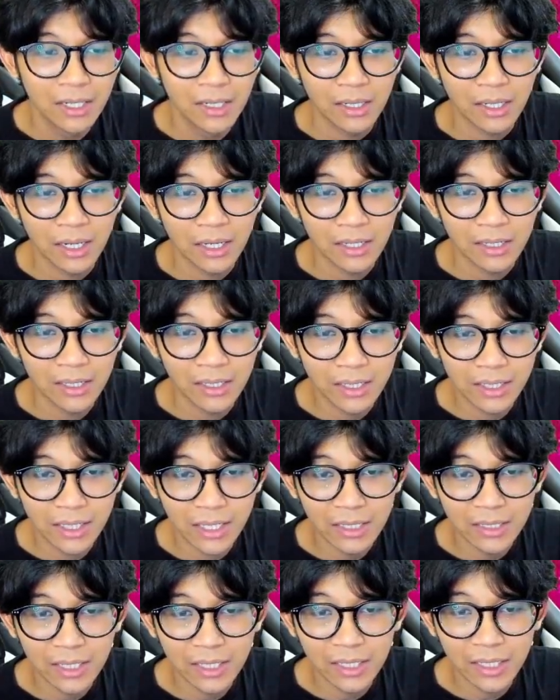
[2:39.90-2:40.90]
karena
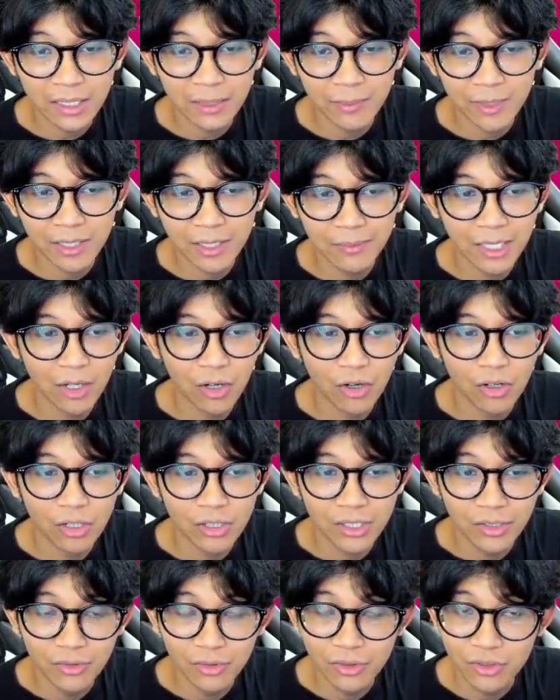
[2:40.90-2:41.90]
Giratina tiba-tiba
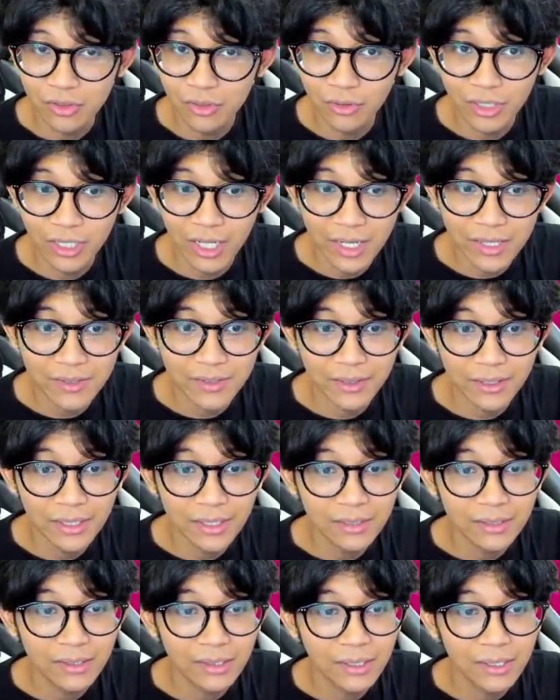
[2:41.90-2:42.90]
nongol di Dunstone
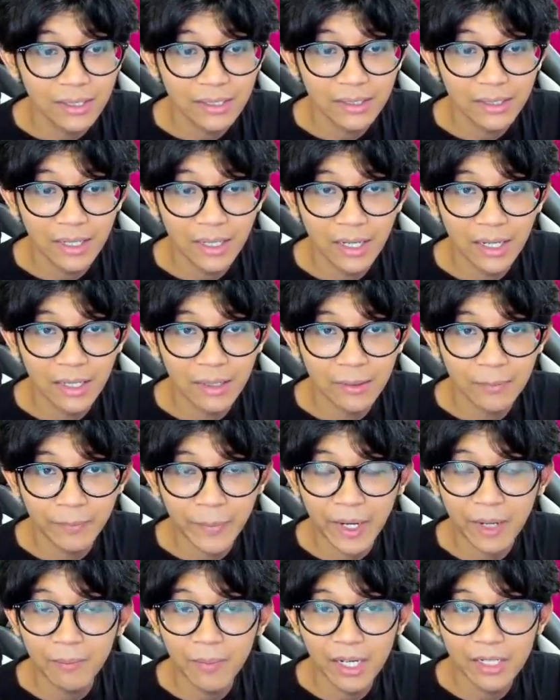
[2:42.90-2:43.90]
Desert dan
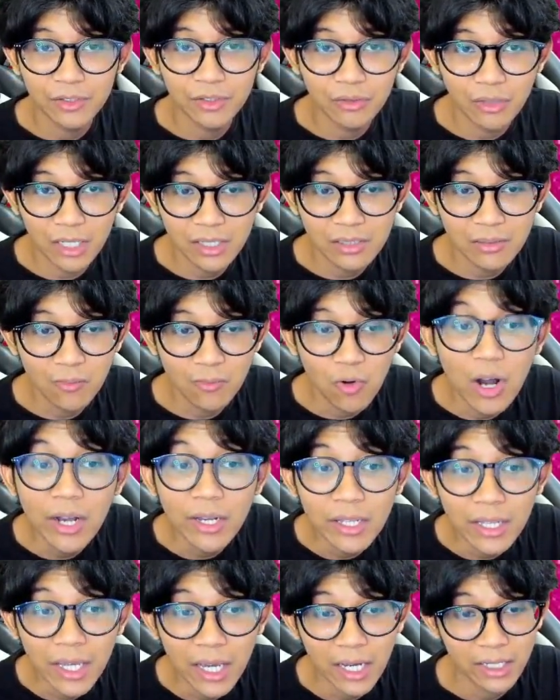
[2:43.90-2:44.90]
pengen menghancurkan
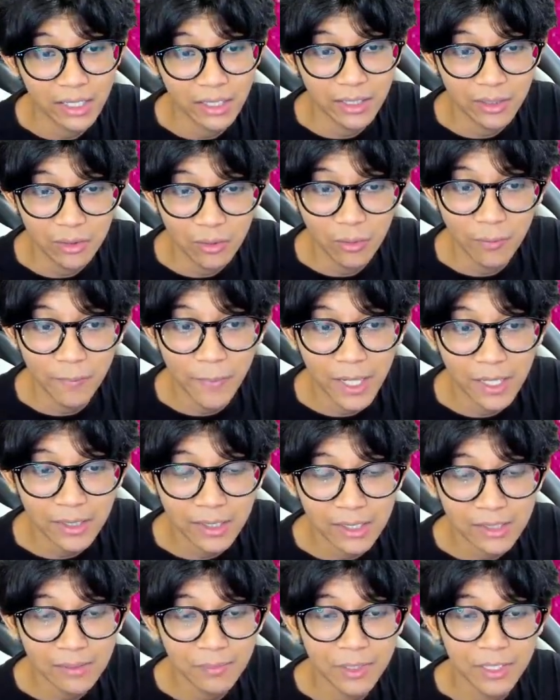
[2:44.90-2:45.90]
semuanya gitu.
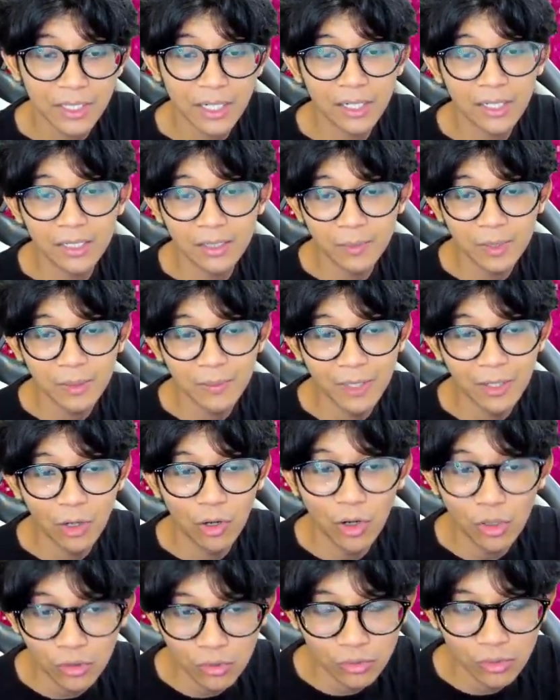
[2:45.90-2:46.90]
Palkia sama Dialga tiba-tiba
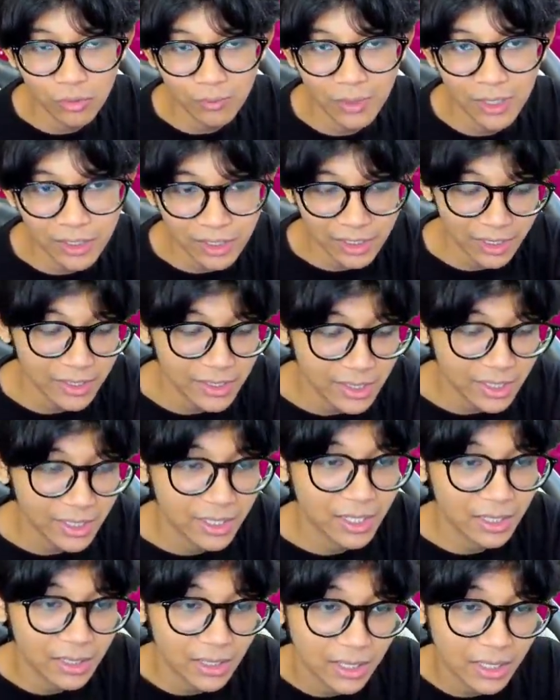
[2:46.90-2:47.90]
nongol untuk menghentikan si
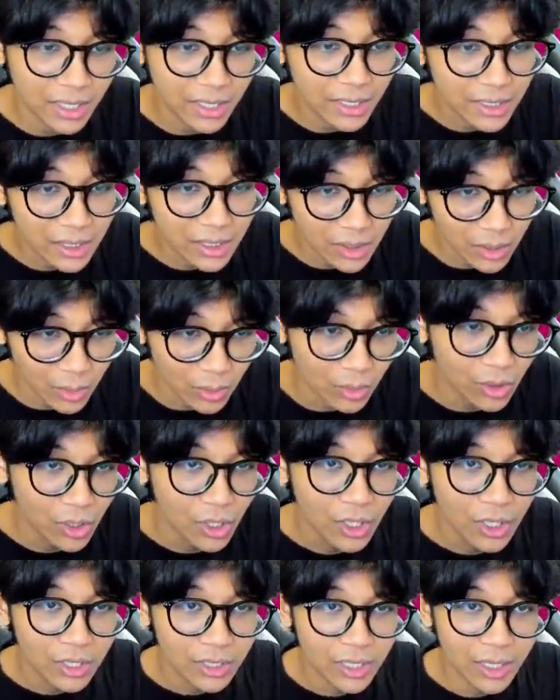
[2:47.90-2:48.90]
Giratina itu
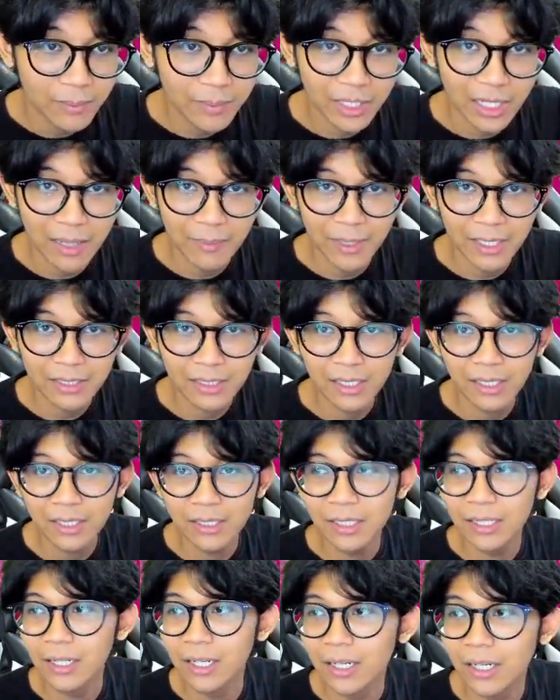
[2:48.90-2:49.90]
dan menyelamatkan
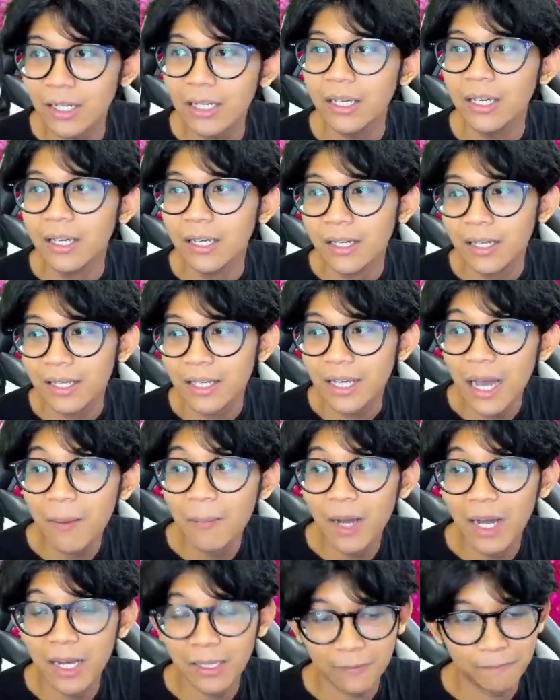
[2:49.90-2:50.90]
kita dari
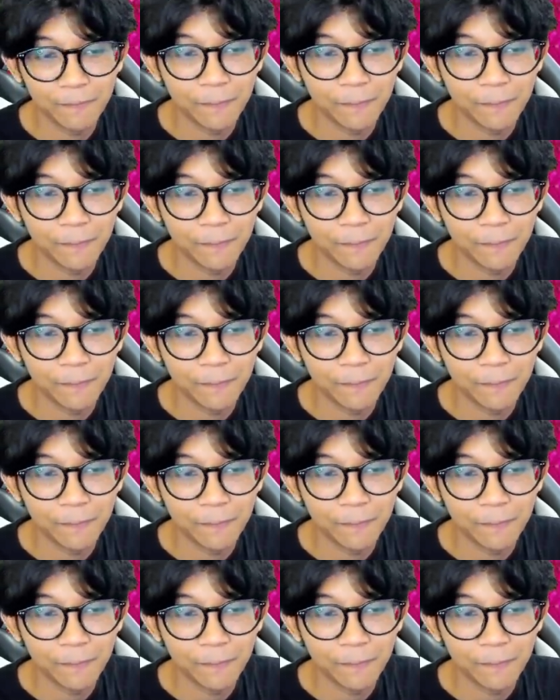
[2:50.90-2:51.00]
kiamat.